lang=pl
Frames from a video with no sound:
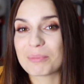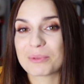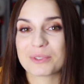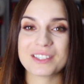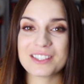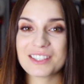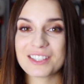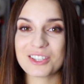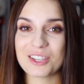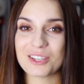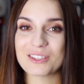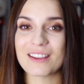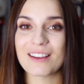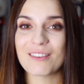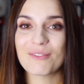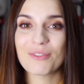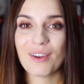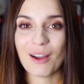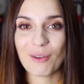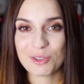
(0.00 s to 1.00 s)
pozycji
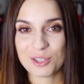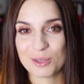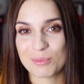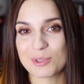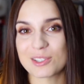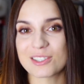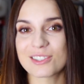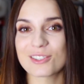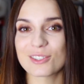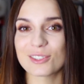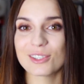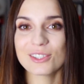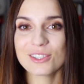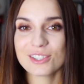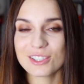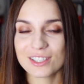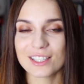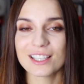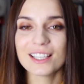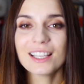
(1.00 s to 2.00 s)
siedziałam w aucie przez trzy
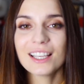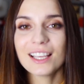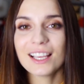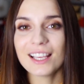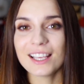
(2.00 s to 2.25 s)
godziny